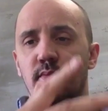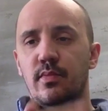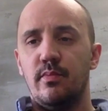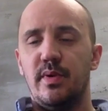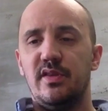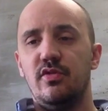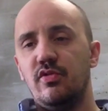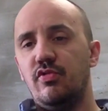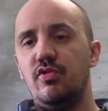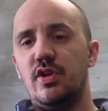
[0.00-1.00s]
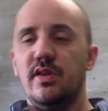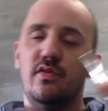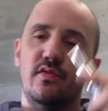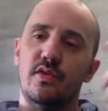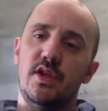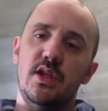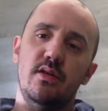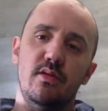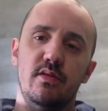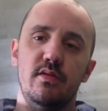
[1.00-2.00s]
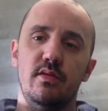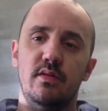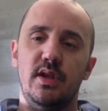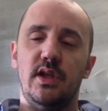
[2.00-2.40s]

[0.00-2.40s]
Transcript: on, passe dessus, je l'ai souvent dit, le